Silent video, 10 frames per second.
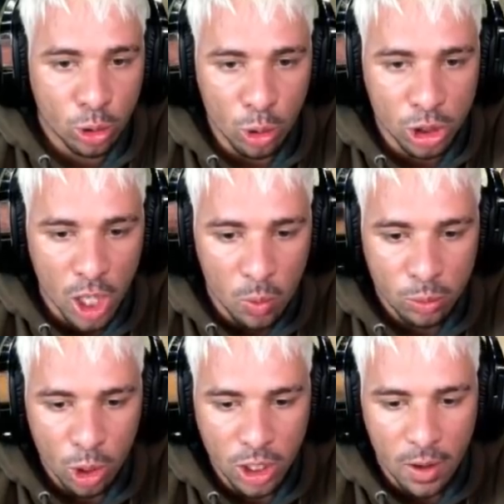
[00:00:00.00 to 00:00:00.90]
Eu tô no
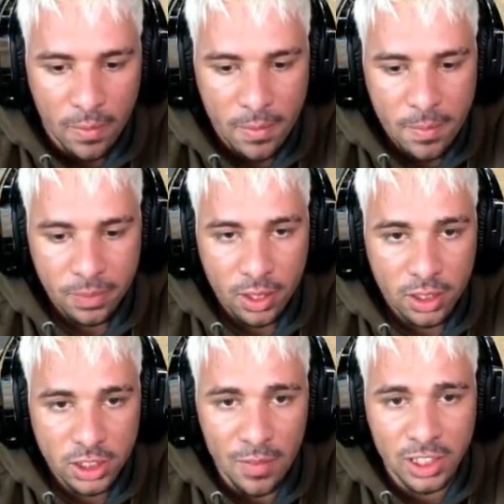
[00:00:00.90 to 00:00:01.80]
chão, tô aqui, ó.
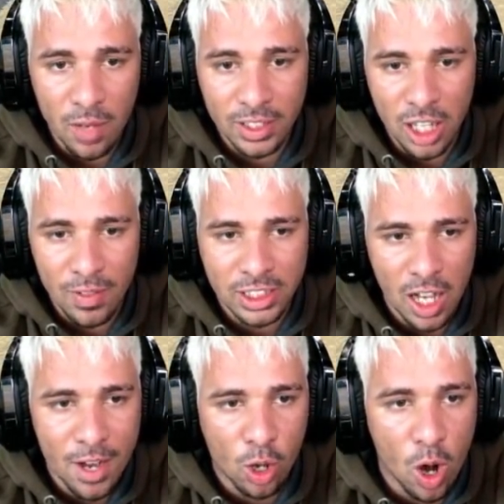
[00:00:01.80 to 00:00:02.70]
Salva, salva, salva,
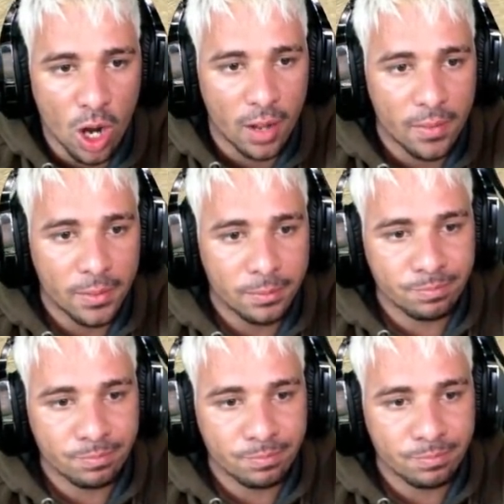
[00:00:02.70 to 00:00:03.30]
salva, Croca.